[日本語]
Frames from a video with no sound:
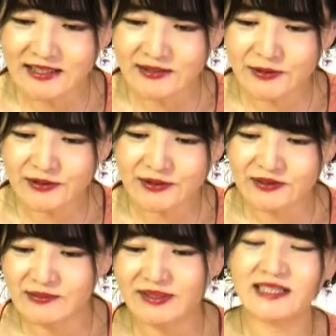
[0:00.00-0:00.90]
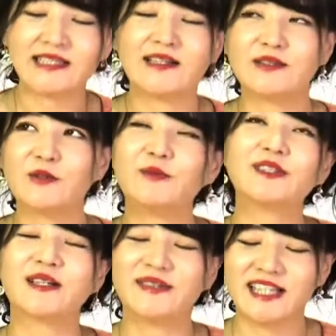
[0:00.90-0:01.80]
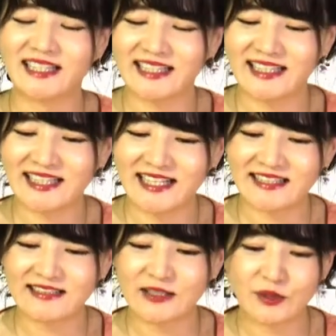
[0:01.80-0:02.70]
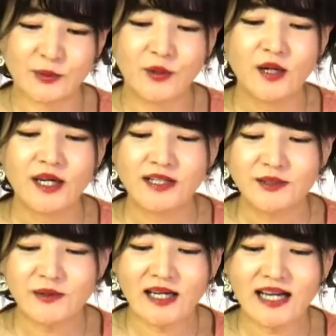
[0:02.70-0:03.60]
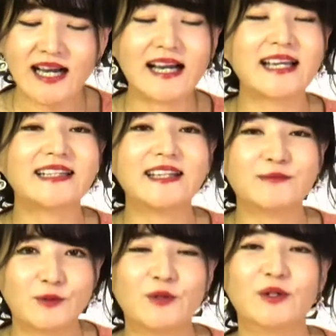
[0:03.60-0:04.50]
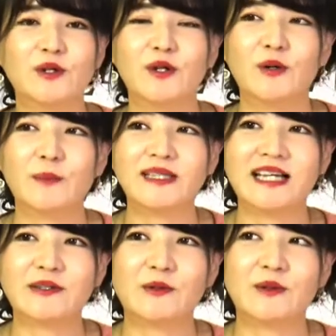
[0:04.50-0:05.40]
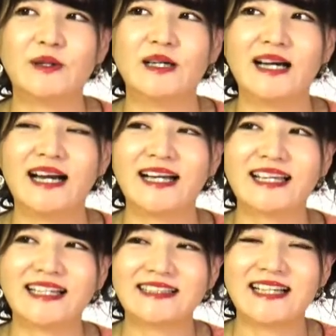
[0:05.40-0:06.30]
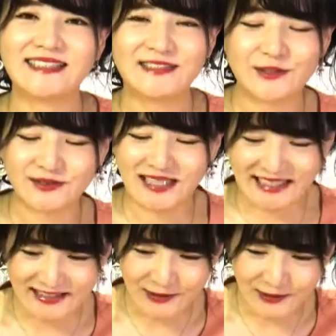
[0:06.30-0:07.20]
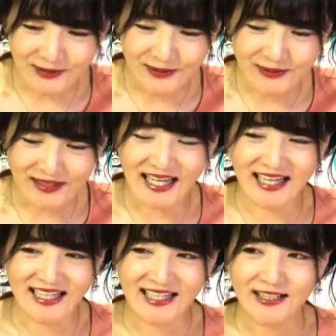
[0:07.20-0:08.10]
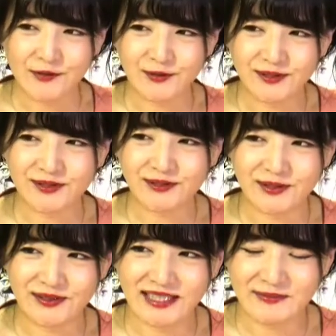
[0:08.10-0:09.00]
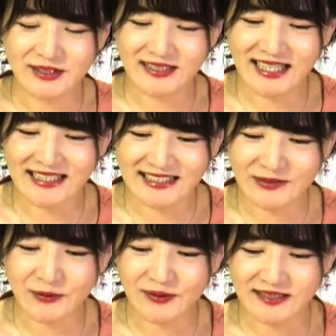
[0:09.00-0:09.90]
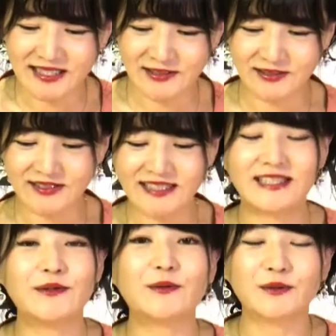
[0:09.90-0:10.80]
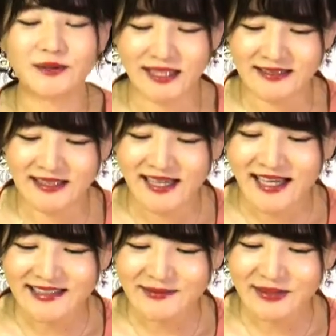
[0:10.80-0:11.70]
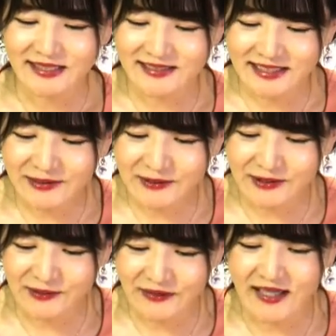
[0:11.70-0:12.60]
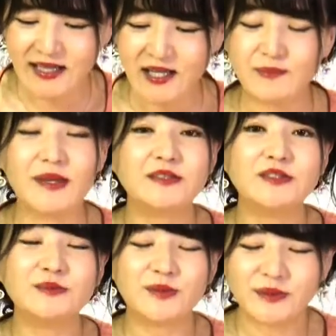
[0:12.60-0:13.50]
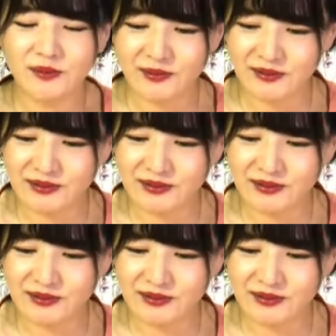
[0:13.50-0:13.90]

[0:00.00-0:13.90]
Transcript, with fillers: というのは皆さん思い浮かべていただきたいんですけれども、夜が明けてもまだ明け方白くなりそうな夜の闇の中に残っている月のことです。つまり月というのは巡るものの